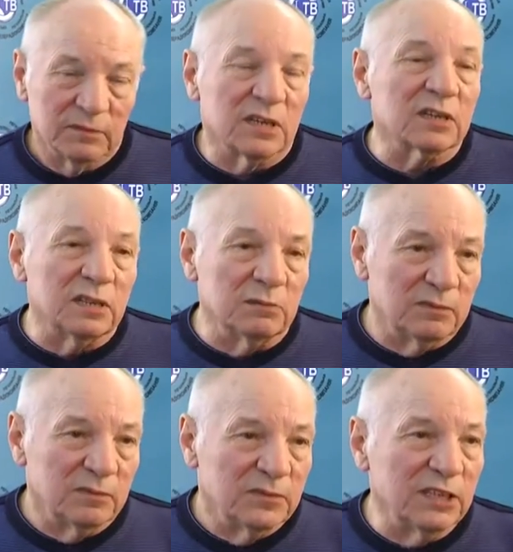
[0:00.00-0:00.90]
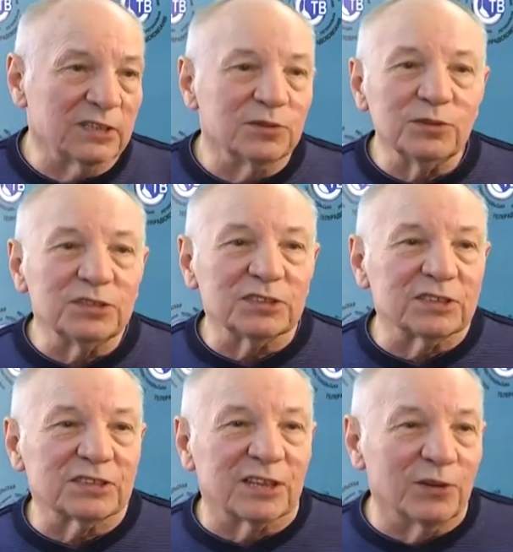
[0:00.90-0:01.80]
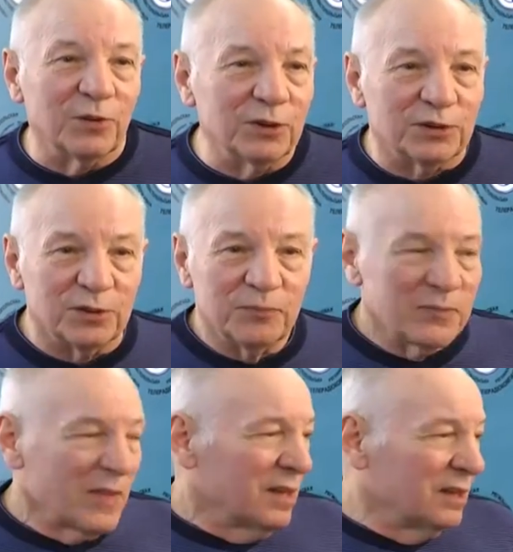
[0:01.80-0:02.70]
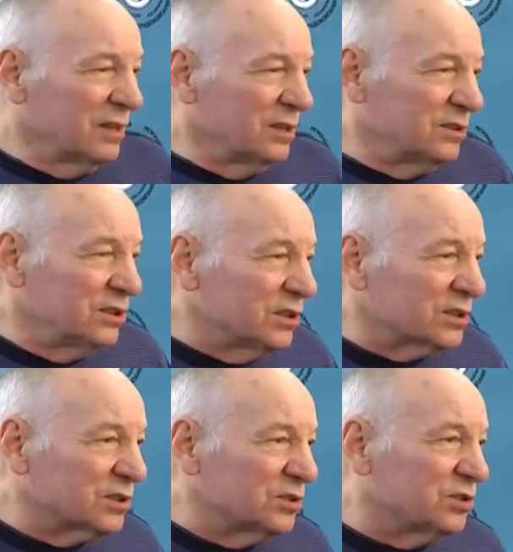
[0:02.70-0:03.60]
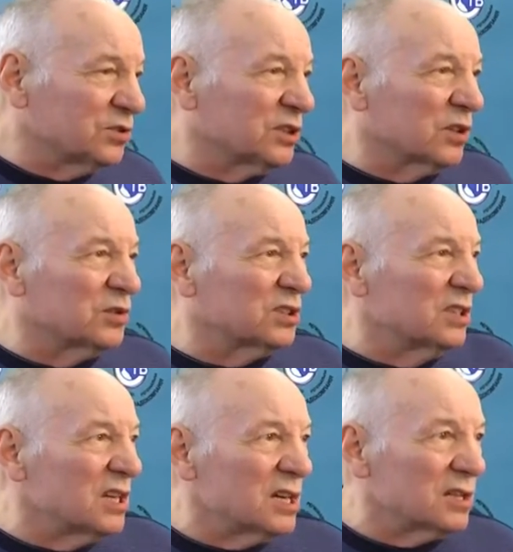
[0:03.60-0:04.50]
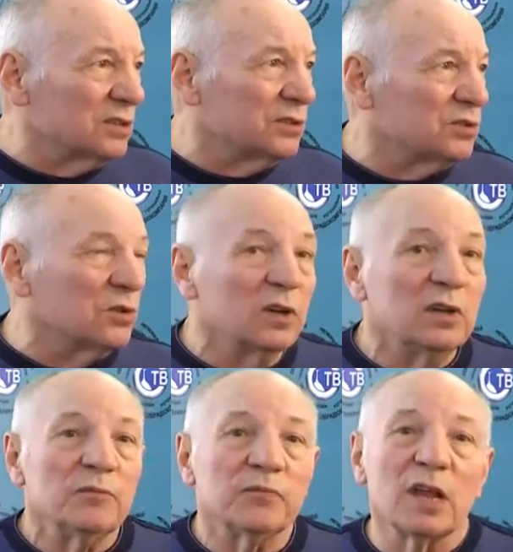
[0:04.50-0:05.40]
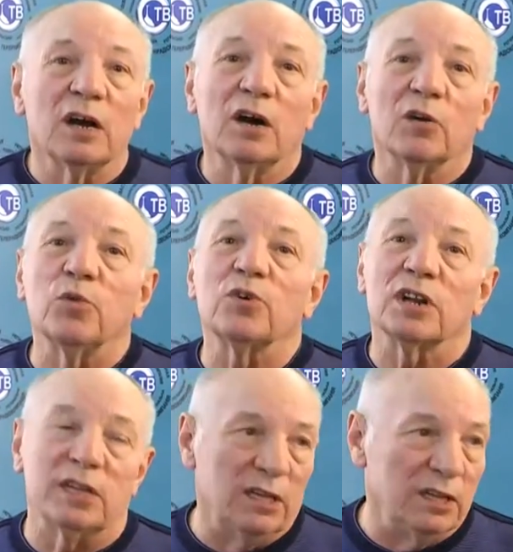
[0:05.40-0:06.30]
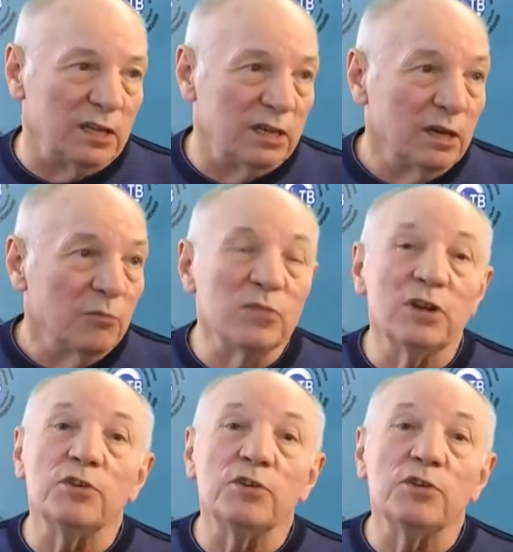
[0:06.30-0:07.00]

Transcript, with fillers: Крым не относится с какой-то э, дерзкостью, с такой с наглостью э, к Украине. Мы